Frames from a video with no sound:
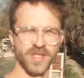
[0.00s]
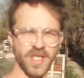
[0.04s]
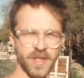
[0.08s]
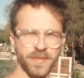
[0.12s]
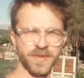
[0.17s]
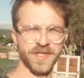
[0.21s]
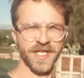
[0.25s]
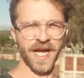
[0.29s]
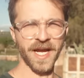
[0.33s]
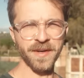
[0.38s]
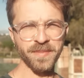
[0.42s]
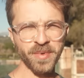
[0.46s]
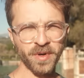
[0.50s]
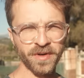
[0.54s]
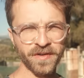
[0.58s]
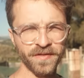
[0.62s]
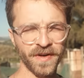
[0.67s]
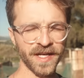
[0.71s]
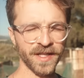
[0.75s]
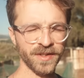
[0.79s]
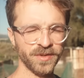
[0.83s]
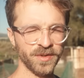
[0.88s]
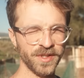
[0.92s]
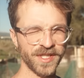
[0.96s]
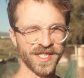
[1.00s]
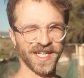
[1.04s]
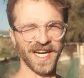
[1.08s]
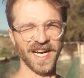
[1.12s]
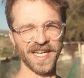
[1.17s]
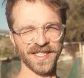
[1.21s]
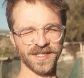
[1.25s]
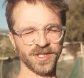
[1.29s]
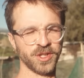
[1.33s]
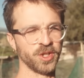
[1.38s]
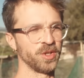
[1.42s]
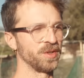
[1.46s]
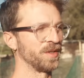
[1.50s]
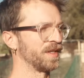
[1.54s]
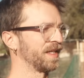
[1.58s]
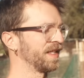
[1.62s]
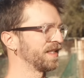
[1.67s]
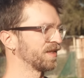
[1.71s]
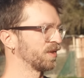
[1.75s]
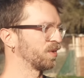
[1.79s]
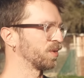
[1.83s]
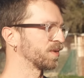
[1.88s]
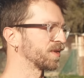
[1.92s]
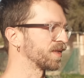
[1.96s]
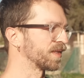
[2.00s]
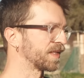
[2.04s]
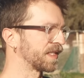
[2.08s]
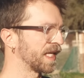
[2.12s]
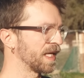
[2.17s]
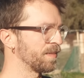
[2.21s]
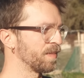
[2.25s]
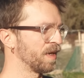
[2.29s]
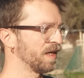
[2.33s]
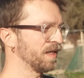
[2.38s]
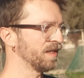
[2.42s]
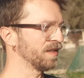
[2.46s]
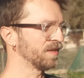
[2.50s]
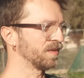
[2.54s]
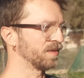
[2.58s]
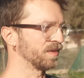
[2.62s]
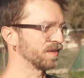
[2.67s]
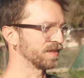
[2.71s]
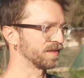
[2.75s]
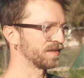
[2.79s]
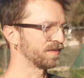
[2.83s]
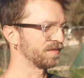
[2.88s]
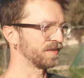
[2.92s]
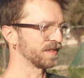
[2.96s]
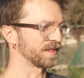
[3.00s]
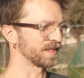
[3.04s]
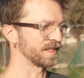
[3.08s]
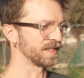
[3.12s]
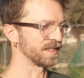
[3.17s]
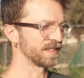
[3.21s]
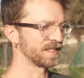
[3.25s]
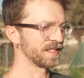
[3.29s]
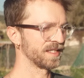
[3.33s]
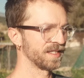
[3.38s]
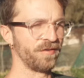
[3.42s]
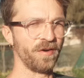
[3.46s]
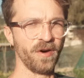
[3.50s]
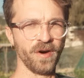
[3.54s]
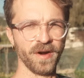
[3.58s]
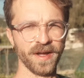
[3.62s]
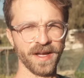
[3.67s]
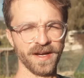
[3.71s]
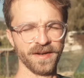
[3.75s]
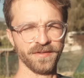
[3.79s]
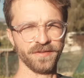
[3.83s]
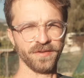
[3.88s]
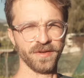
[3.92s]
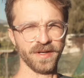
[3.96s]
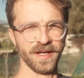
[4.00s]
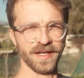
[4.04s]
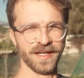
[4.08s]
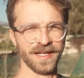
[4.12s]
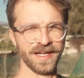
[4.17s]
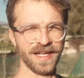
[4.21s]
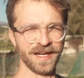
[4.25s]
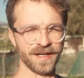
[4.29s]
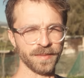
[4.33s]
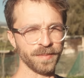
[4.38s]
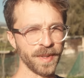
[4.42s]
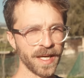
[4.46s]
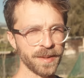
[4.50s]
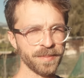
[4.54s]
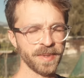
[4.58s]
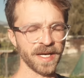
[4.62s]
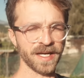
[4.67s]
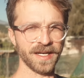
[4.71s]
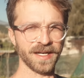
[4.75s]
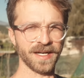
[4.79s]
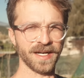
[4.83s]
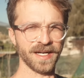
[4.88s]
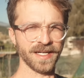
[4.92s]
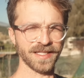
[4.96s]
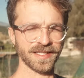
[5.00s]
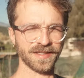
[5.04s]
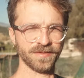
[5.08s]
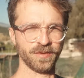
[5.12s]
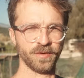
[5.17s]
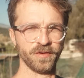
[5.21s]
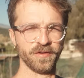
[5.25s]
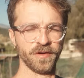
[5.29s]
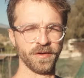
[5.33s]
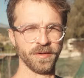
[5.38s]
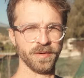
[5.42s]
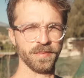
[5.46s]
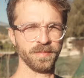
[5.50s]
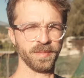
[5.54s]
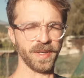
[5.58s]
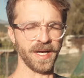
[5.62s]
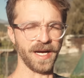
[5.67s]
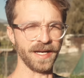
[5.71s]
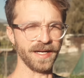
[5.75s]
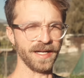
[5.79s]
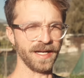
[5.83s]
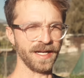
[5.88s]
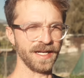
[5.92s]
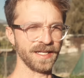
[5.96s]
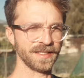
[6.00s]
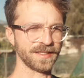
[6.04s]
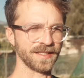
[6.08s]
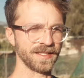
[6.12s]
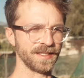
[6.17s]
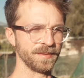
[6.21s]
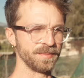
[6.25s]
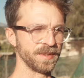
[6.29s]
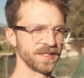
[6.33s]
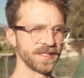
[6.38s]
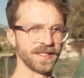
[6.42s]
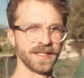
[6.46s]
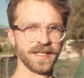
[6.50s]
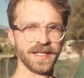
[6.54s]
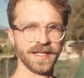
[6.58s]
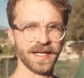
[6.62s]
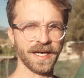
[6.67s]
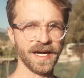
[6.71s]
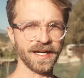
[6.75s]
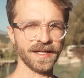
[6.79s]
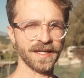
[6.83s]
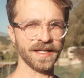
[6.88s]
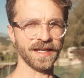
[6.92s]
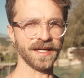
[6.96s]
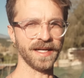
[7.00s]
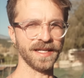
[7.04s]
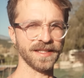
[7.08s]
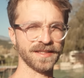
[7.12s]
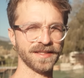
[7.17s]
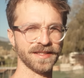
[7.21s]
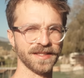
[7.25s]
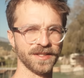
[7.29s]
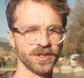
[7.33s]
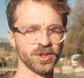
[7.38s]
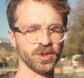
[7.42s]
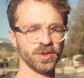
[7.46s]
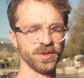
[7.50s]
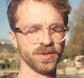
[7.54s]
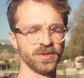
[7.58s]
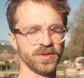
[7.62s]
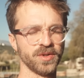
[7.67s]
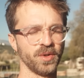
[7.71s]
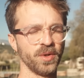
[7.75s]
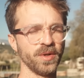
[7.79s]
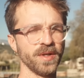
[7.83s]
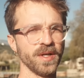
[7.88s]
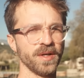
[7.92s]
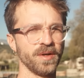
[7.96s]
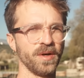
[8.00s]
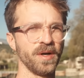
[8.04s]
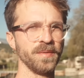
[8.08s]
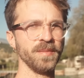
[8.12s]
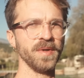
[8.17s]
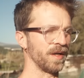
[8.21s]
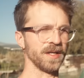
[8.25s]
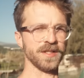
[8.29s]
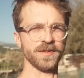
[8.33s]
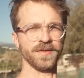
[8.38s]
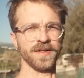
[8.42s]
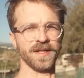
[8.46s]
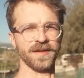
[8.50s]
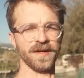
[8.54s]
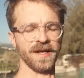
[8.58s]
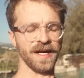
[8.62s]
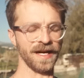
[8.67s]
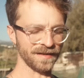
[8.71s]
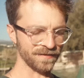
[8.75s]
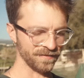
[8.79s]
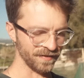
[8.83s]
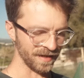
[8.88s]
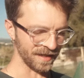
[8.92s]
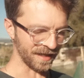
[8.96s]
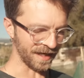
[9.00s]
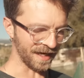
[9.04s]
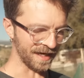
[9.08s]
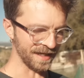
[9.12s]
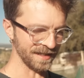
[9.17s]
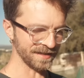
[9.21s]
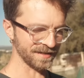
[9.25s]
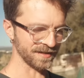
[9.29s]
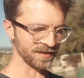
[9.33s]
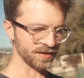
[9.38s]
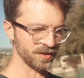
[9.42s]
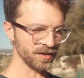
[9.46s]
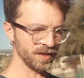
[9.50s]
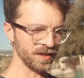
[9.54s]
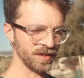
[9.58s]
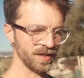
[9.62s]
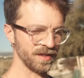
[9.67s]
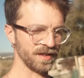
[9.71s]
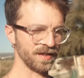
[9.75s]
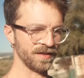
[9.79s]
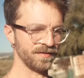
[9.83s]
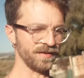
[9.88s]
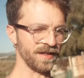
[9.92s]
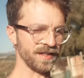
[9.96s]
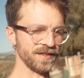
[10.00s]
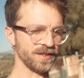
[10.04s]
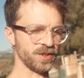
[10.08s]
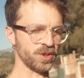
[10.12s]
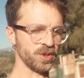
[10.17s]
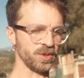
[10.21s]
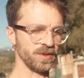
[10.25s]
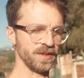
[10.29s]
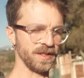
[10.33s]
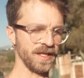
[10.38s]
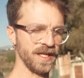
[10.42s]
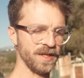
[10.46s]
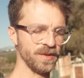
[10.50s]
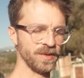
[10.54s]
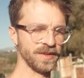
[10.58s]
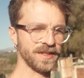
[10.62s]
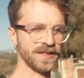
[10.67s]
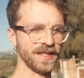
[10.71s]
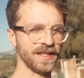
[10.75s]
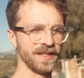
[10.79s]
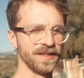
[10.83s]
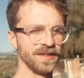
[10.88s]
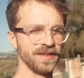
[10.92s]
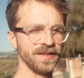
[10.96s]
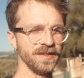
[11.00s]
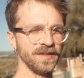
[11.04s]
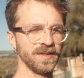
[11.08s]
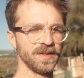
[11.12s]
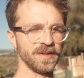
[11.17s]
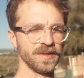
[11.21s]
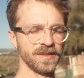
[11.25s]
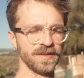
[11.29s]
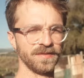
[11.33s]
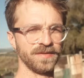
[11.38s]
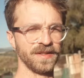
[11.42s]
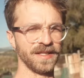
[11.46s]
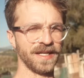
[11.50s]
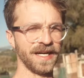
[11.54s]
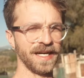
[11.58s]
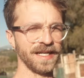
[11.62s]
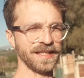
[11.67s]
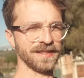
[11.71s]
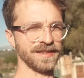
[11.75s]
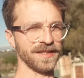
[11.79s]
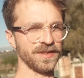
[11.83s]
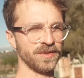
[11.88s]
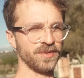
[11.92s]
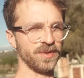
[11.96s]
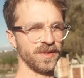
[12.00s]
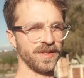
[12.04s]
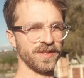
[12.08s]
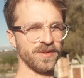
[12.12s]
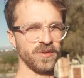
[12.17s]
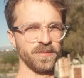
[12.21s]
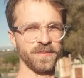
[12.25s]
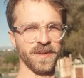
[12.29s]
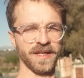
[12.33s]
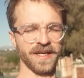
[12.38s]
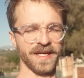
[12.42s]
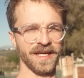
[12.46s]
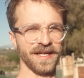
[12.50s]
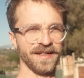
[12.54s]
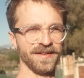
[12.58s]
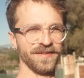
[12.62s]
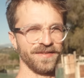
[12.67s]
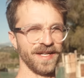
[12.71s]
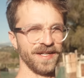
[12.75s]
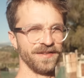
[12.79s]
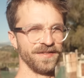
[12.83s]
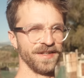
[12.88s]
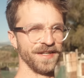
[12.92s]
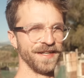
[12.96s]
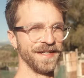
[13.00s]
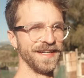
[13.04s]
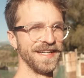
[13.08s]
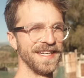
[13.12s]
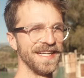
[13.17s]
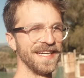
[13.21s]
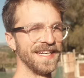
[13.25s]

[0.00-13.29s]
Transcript: Zu dem Zeitpunkt war natürlich Reisen schon ein riesengroßes Thema und wir sind vorher von einer langen Backpacker-Reise, wo wir per Anhalter bis in den Iran gereist sind, schon zurückgekommen. Ja, deswegen hatten wir Reisen quasi schon in uns drinne und wir reisen natürlich super gerne, weil wir